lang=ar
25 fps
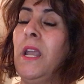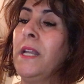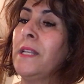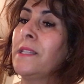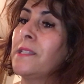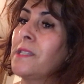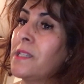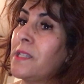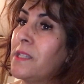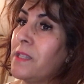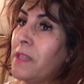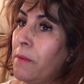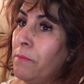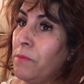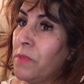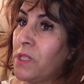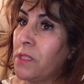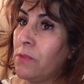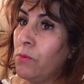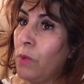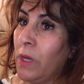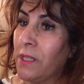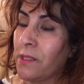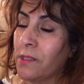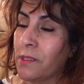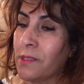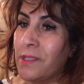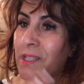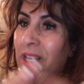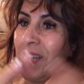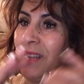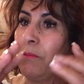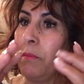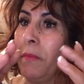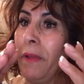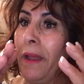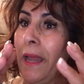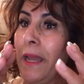تصدمت واحد
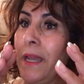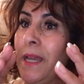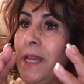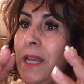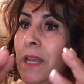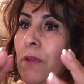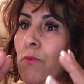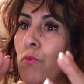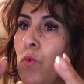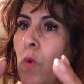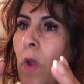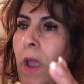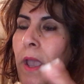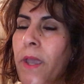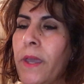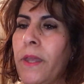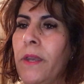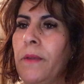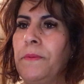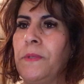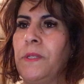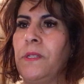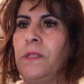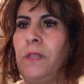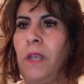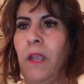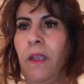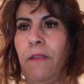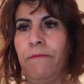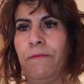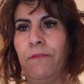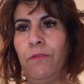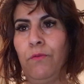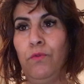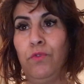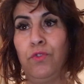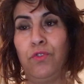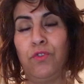الصدمه اللي واعره بزاف
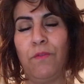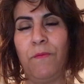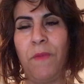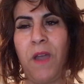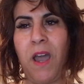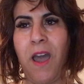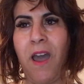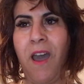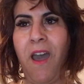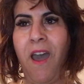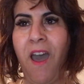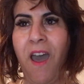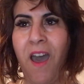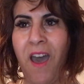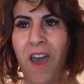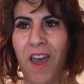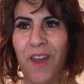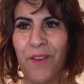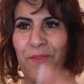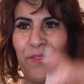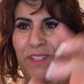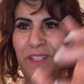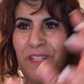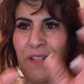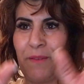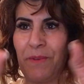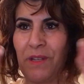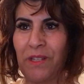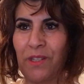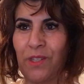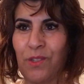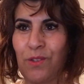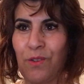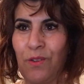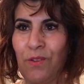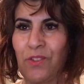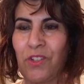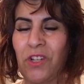وانتم عارفين دابا
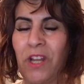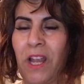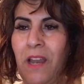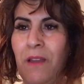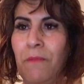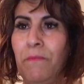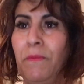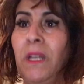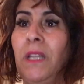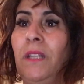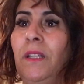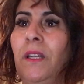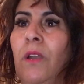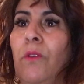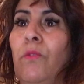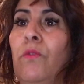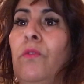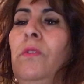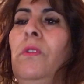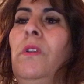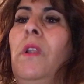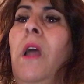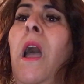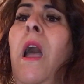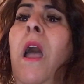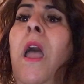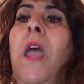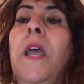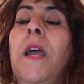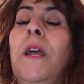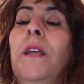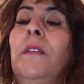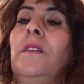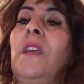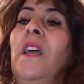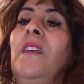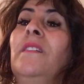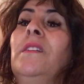السوشيال ميديا كلها
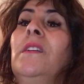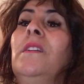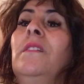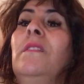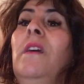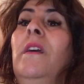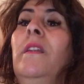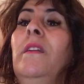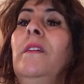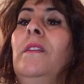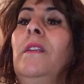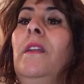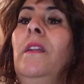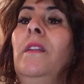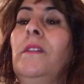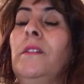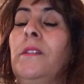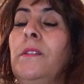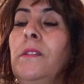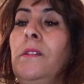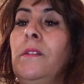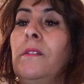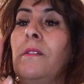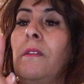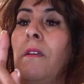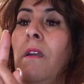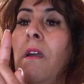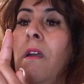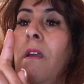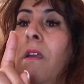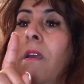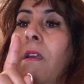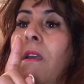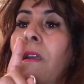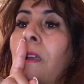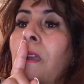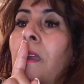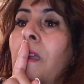تتهضر على
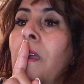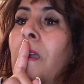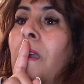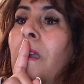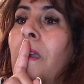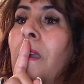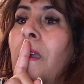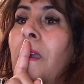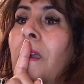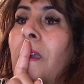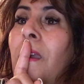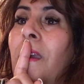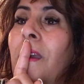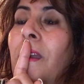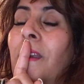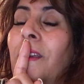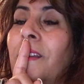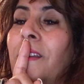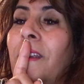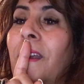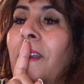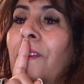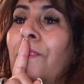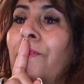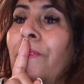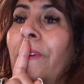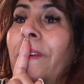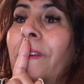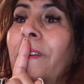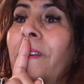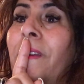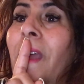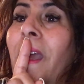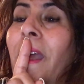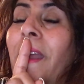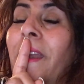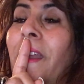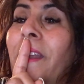الاعتقال ديال
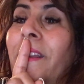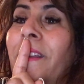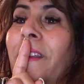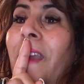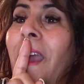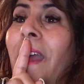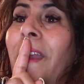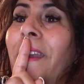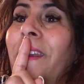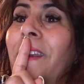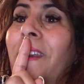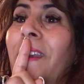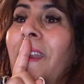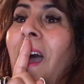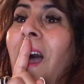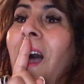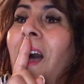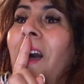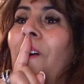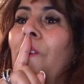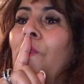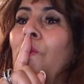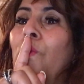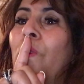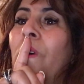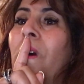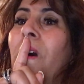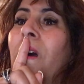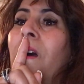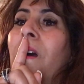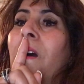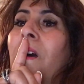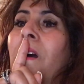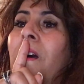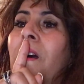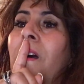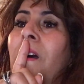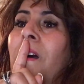الفنانه ديالنا
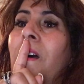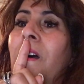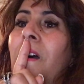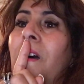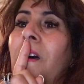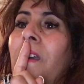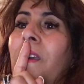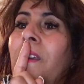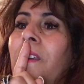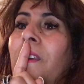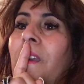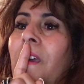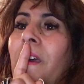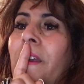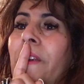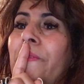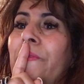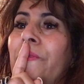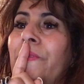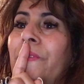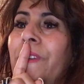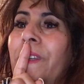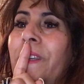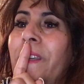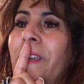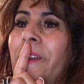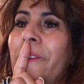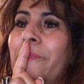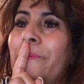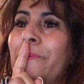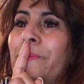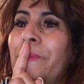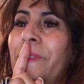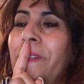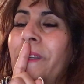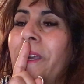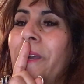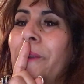واه يا ربي يا
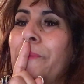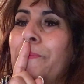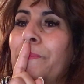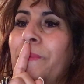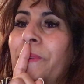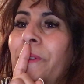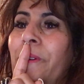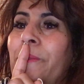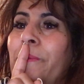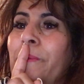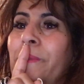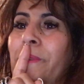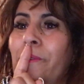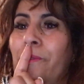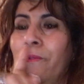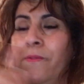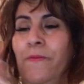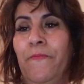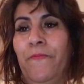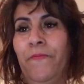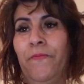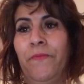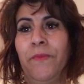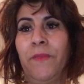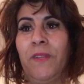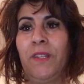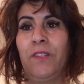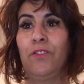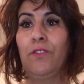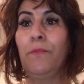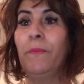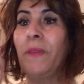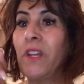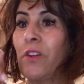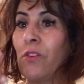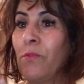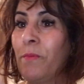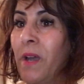ربي يا ربي عبدو
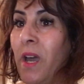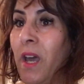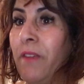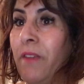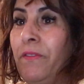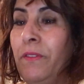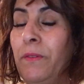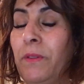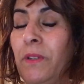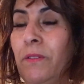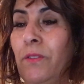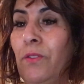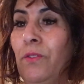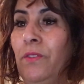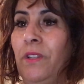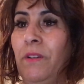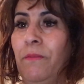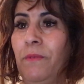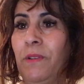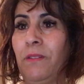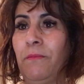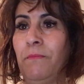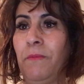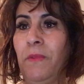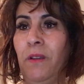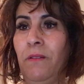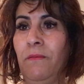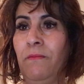انتم راكم عارفين الدنيا باطل